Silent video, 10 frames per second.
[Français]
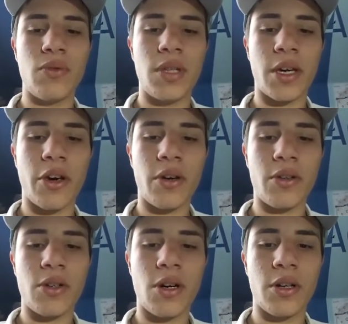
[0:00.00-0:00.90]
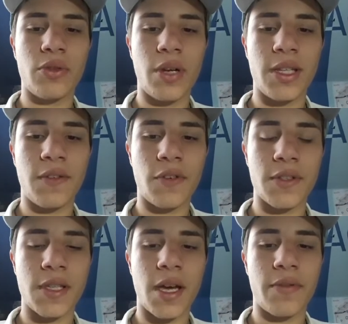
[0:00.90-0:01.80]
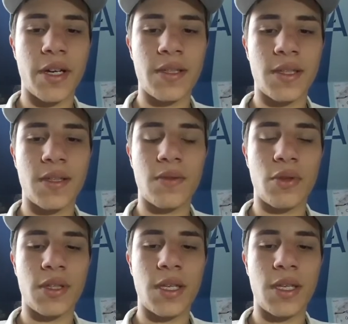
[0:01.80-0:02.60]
une erreur encore de la défense havraise qui,